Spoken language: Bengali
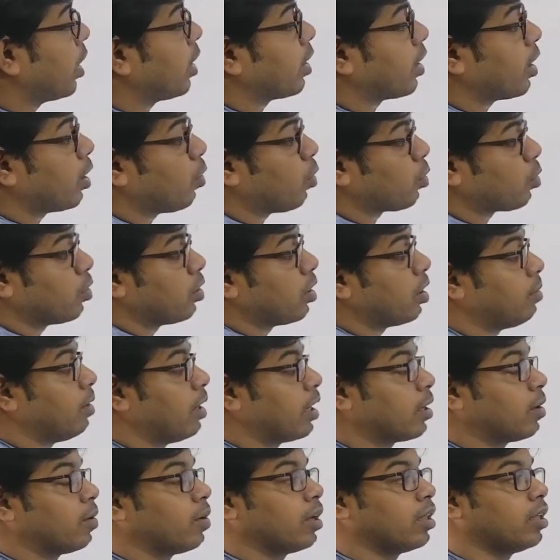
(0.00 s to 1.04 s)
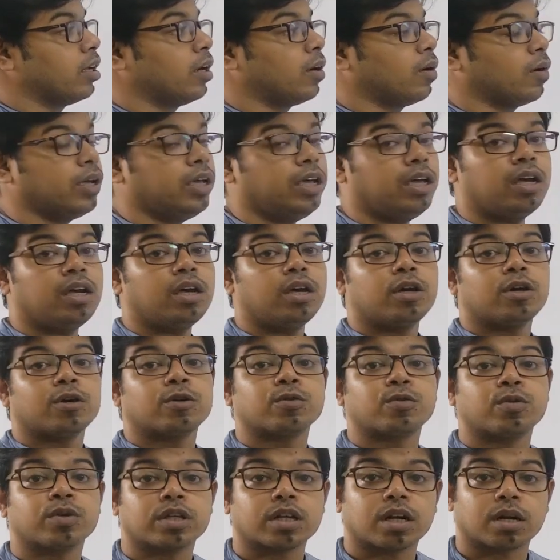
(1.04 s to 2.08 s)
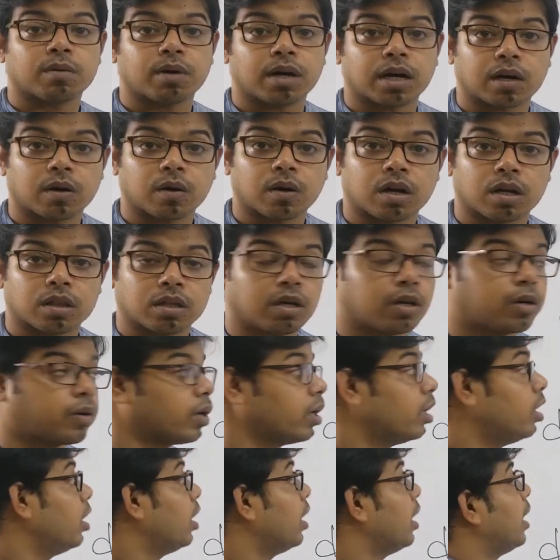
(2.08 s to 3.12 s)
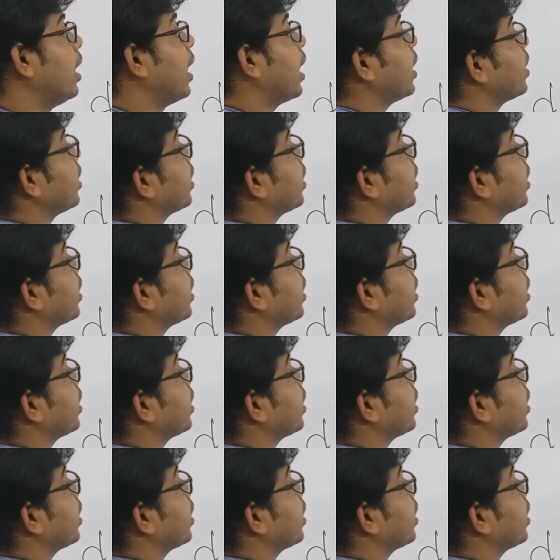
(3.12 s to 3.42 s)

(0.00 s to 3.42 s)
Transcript: এটাকে কত দ্বারা ভাগ করে দেওয়া হয় দুই দ্বারা ভাগ করে দেওয়া হয় লেখা